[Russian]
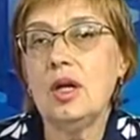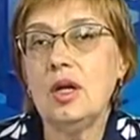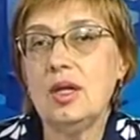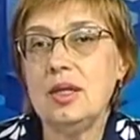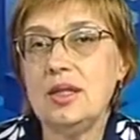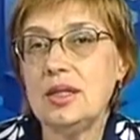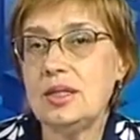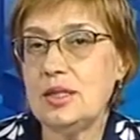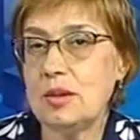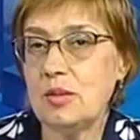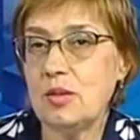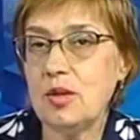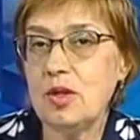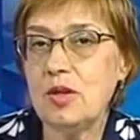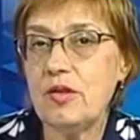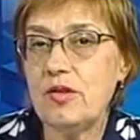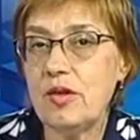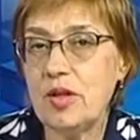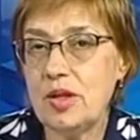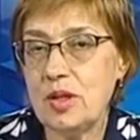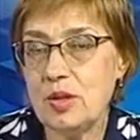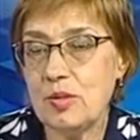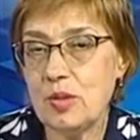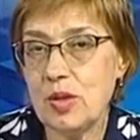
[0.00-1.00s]
если мы
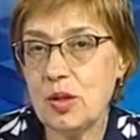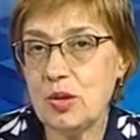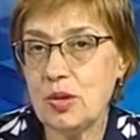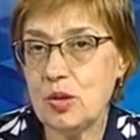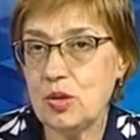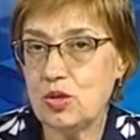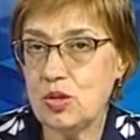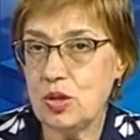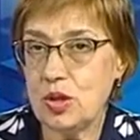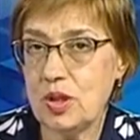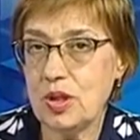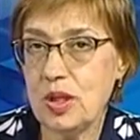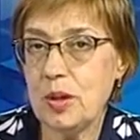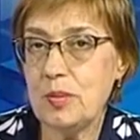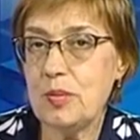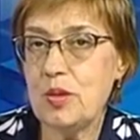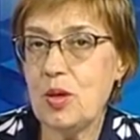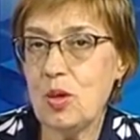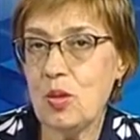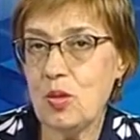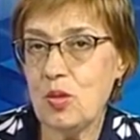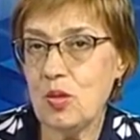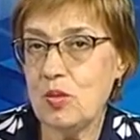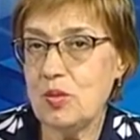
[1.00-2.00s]
говорим о том, что на
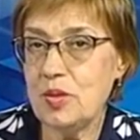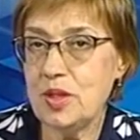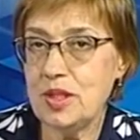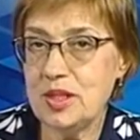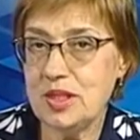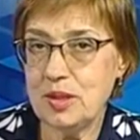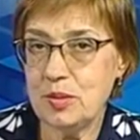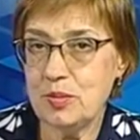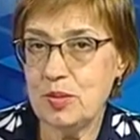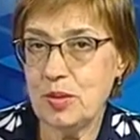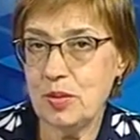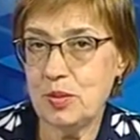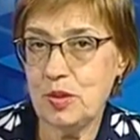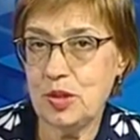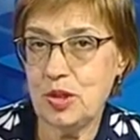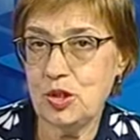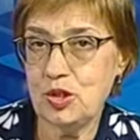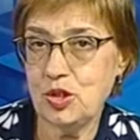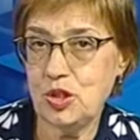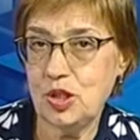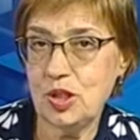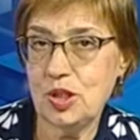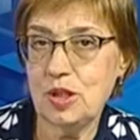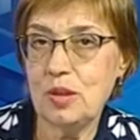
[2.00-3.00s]
первом месте по
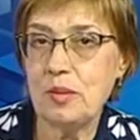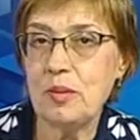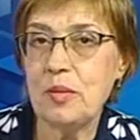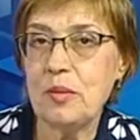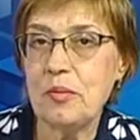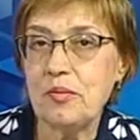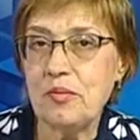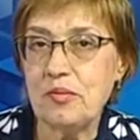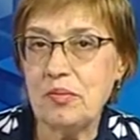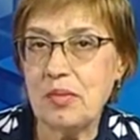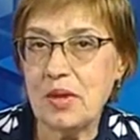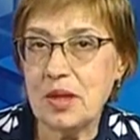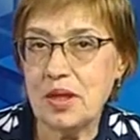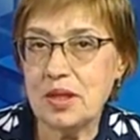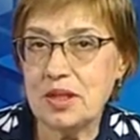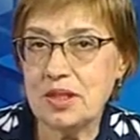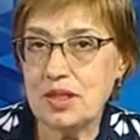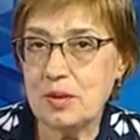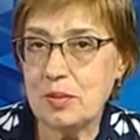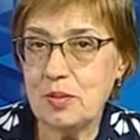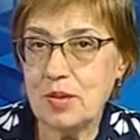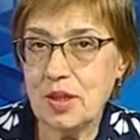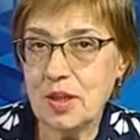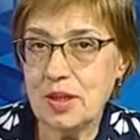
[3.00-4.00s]
причинам
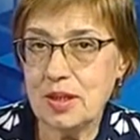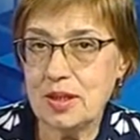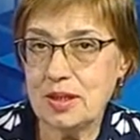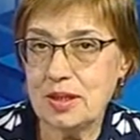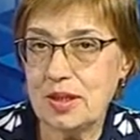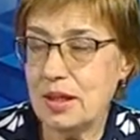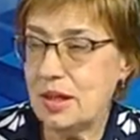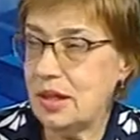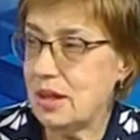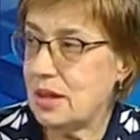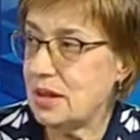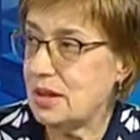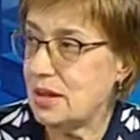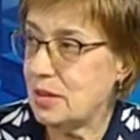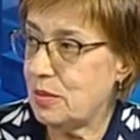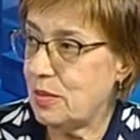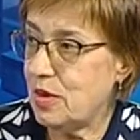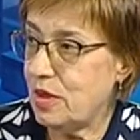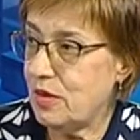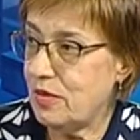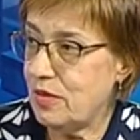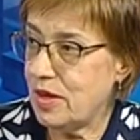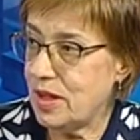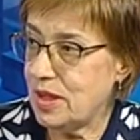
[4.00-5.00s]
смерти
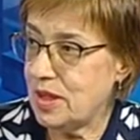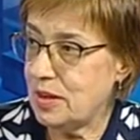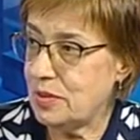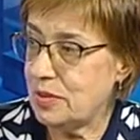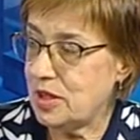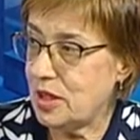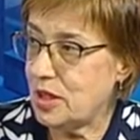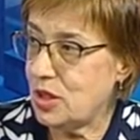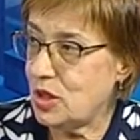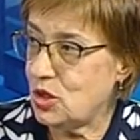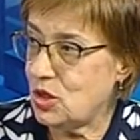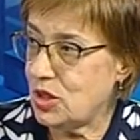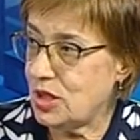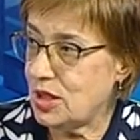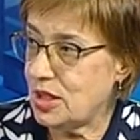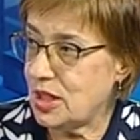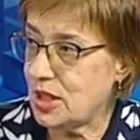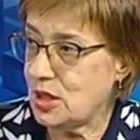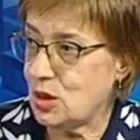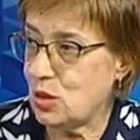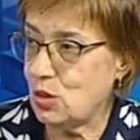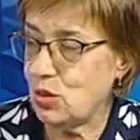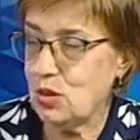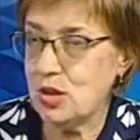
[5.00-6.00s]
заболевания
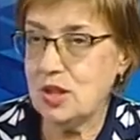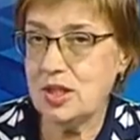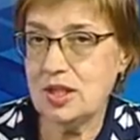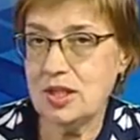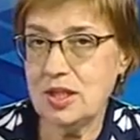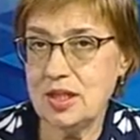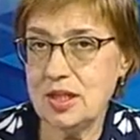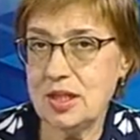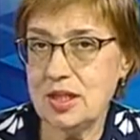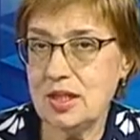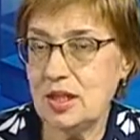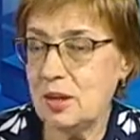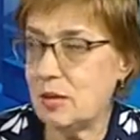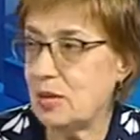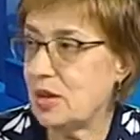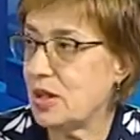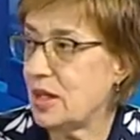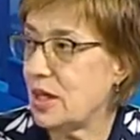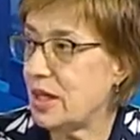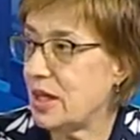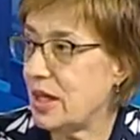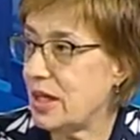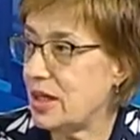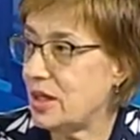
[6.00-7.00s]
сердечно-сосудистой, затем
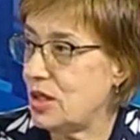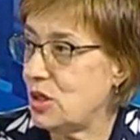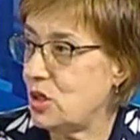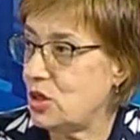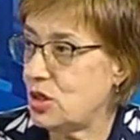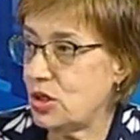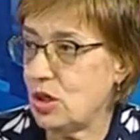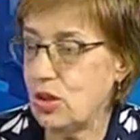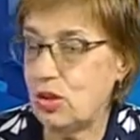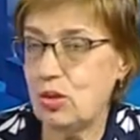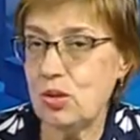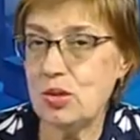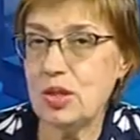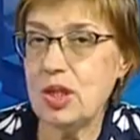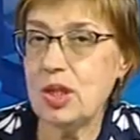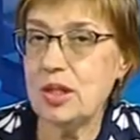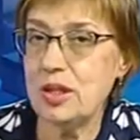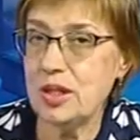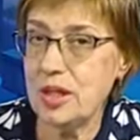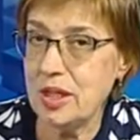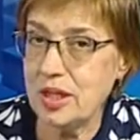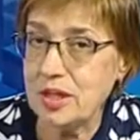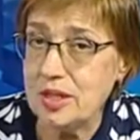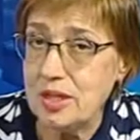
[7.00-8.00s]
онкологических, угу. то на
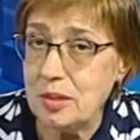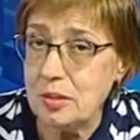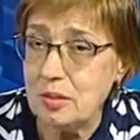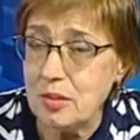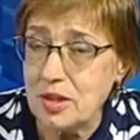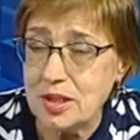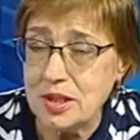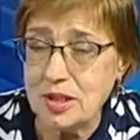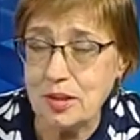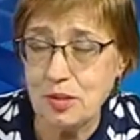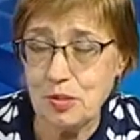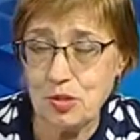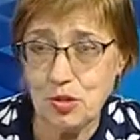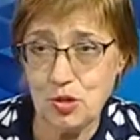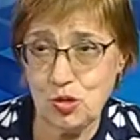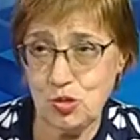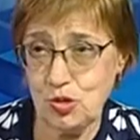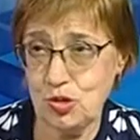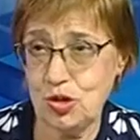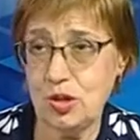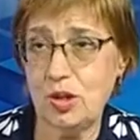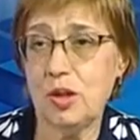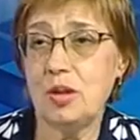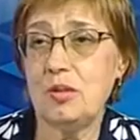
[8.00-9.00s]
третьем месте,
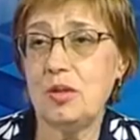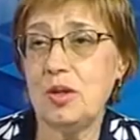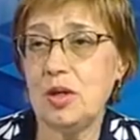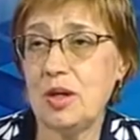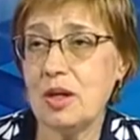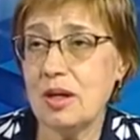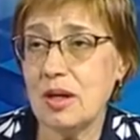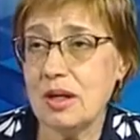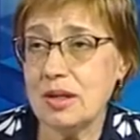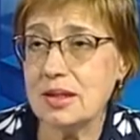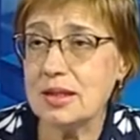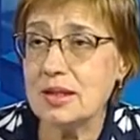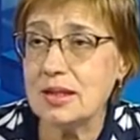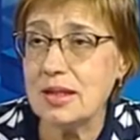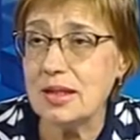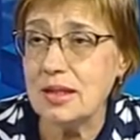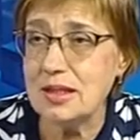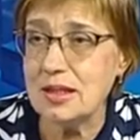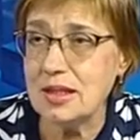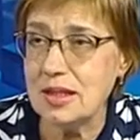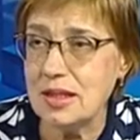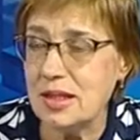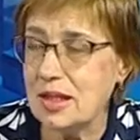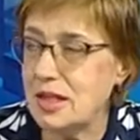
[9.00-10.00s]
пишут
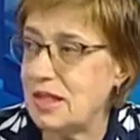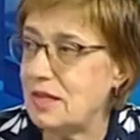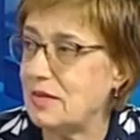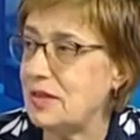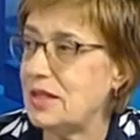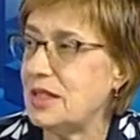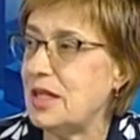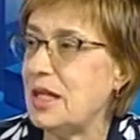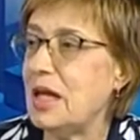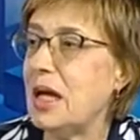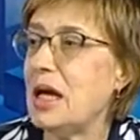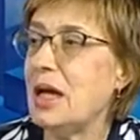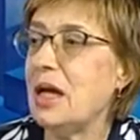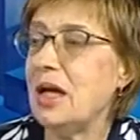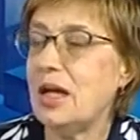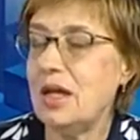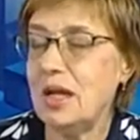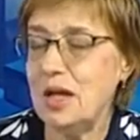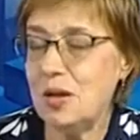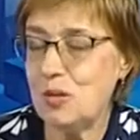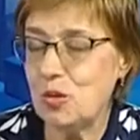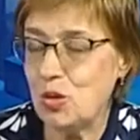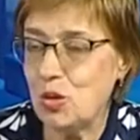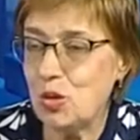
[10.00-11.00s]
американские исследователи
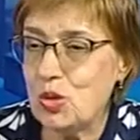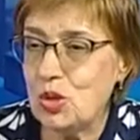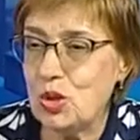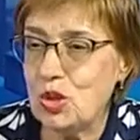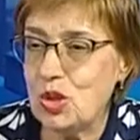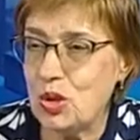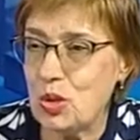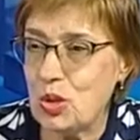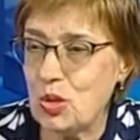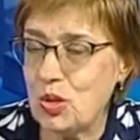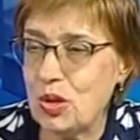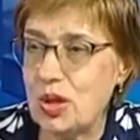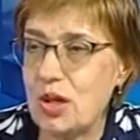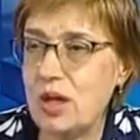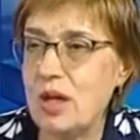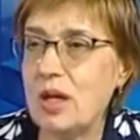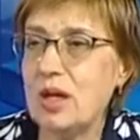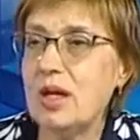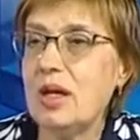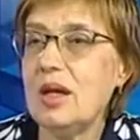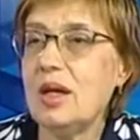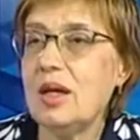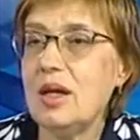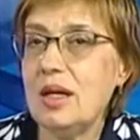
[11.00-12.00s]
и многие
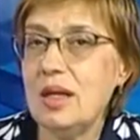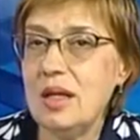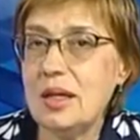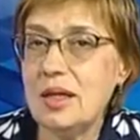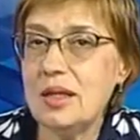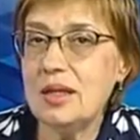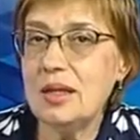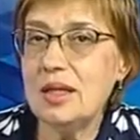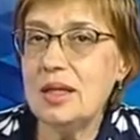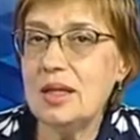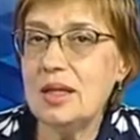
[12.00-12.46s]
другие, это